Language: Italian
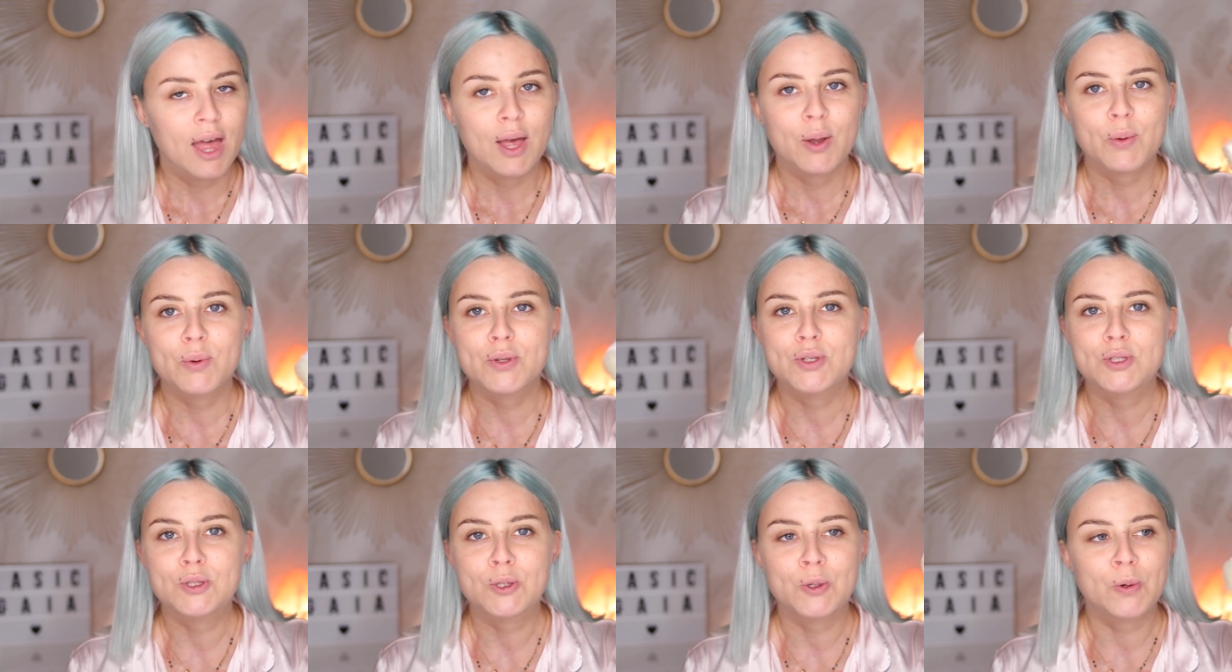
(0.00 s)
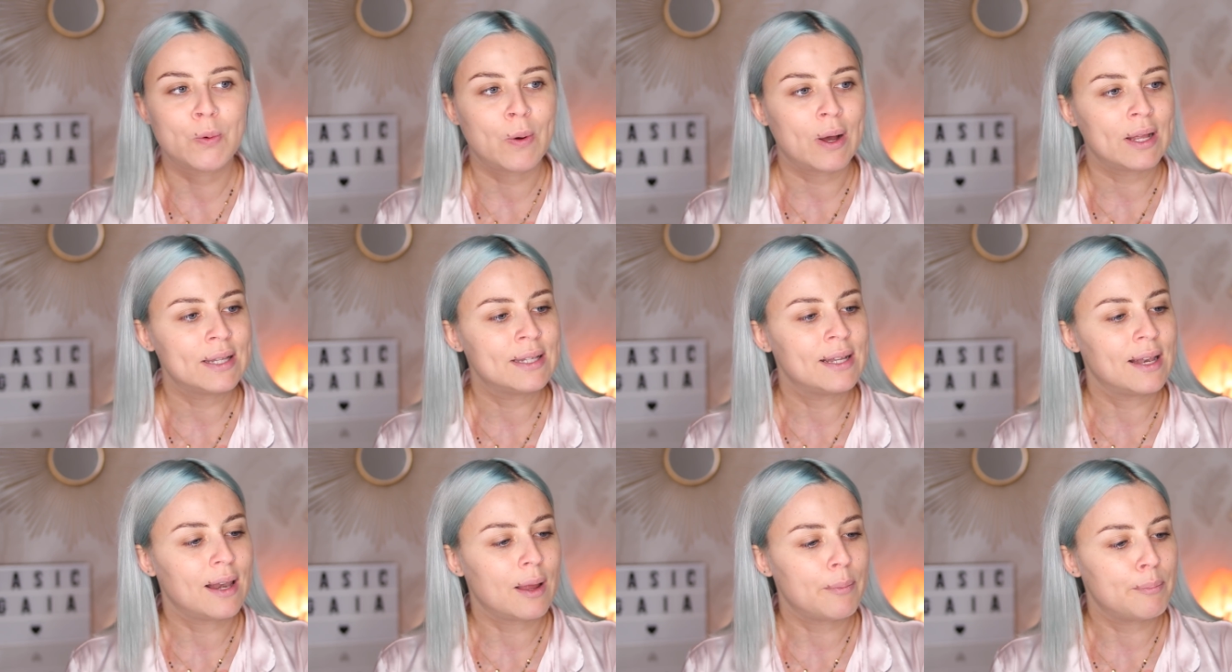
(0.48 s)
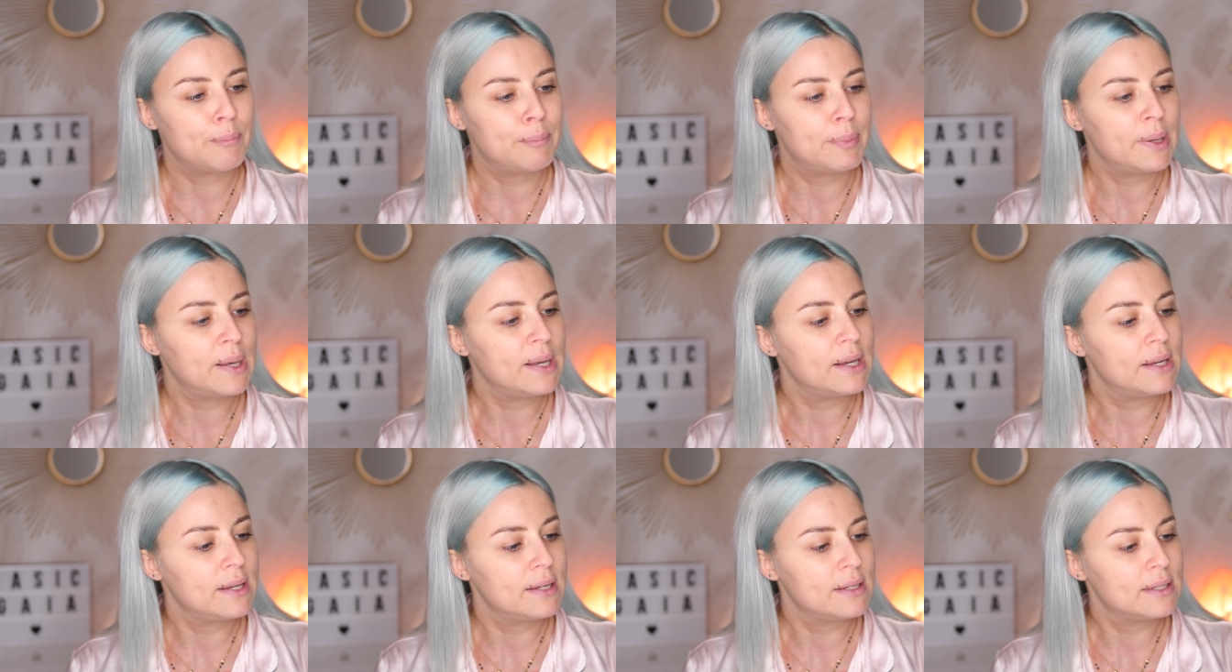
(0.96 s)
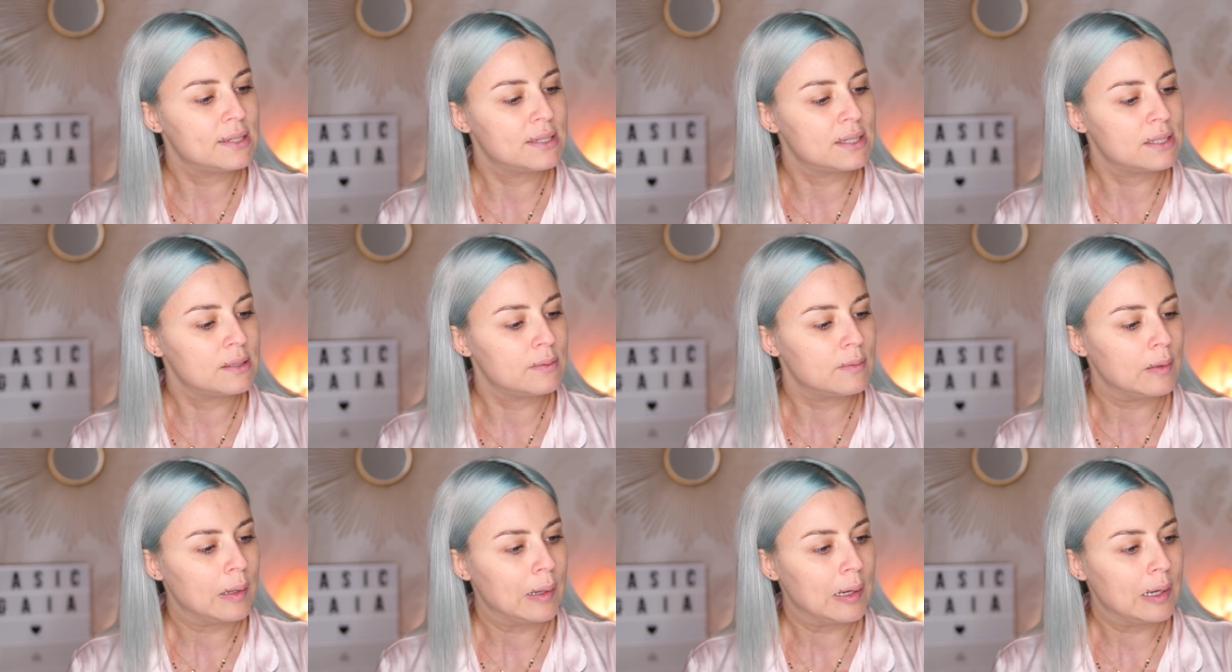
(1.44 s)
questo qua della
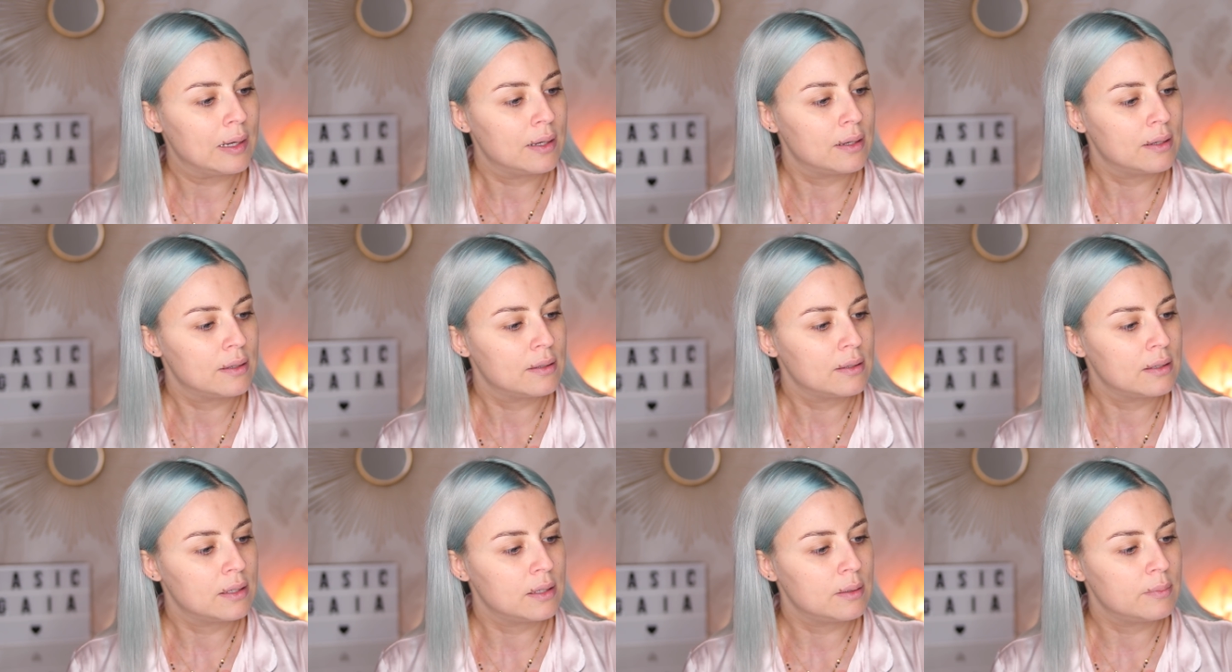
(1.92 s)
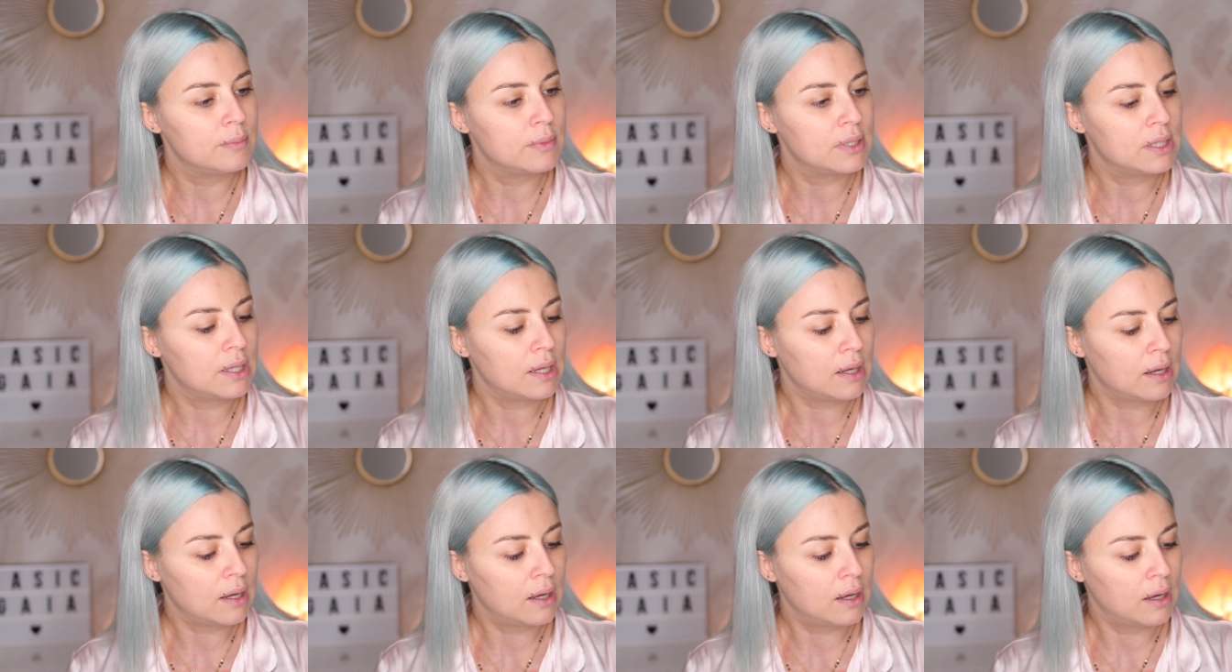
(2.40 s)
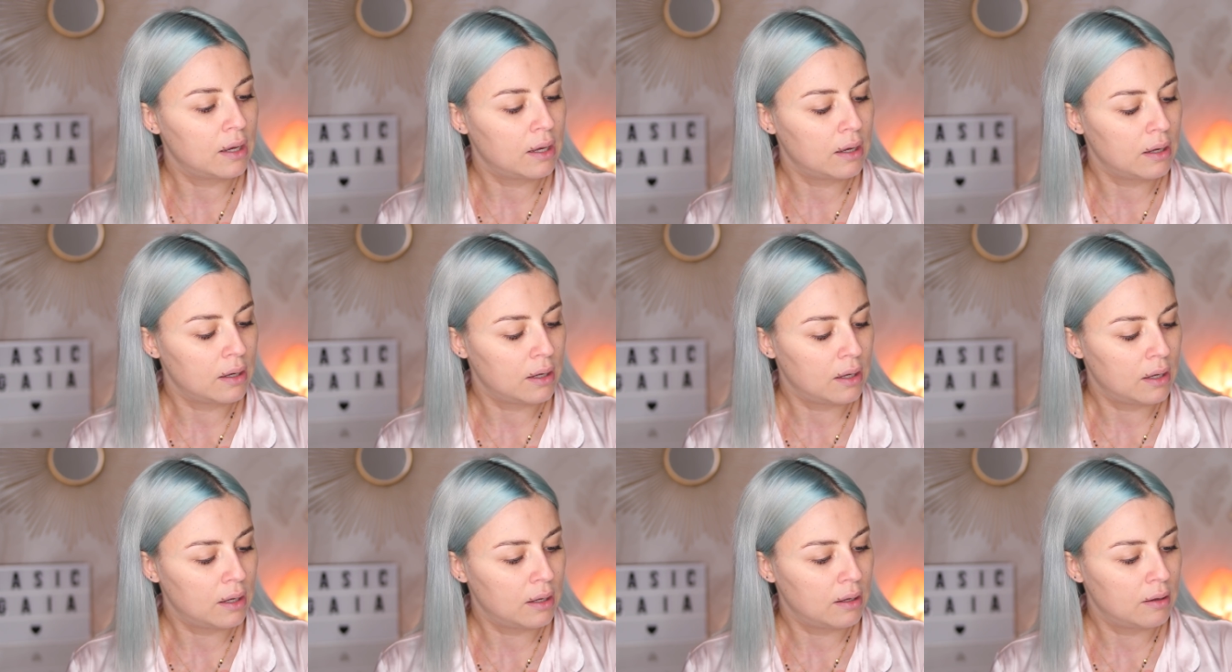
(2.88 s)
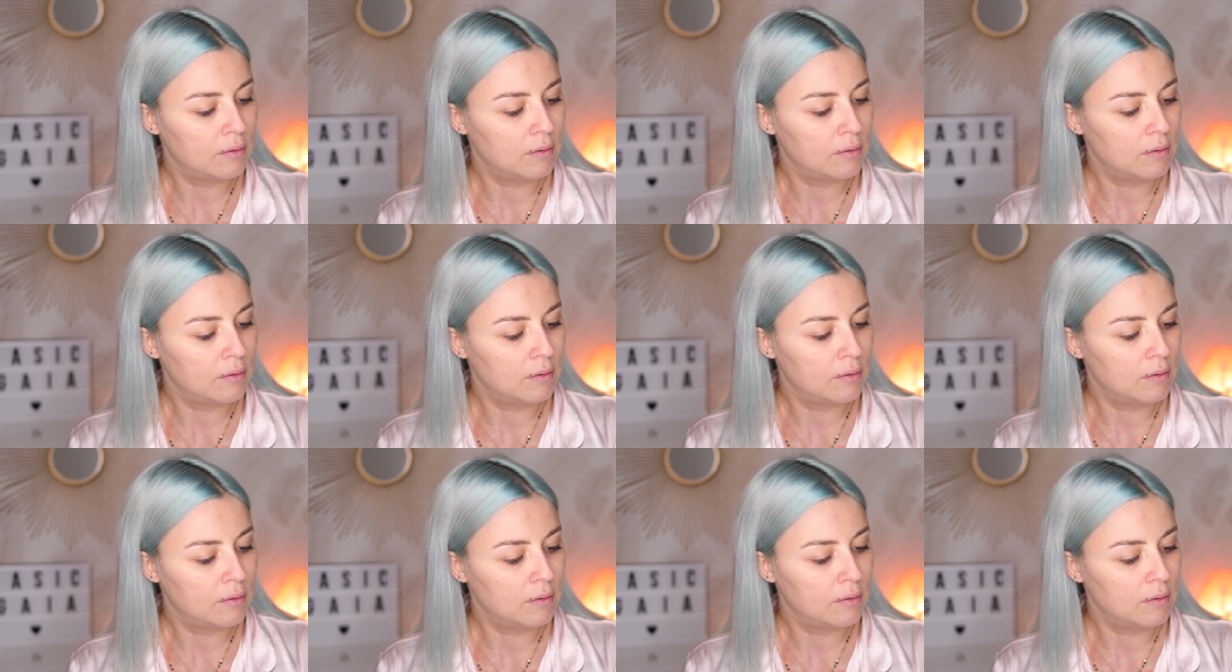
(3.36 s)
bellissima Imetech